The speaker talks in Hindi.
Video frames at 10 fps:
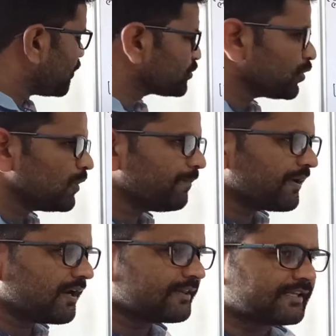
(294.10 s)
ओजोन
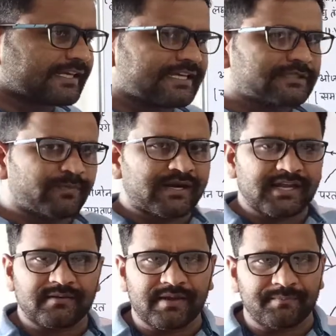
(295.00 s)
परत किस
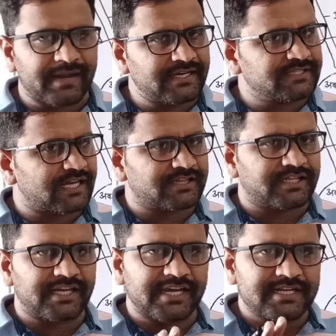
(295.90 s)
मंडल में पाई
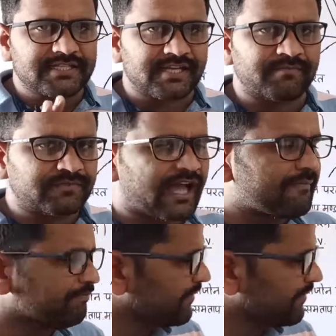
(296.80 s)
जाती है समताप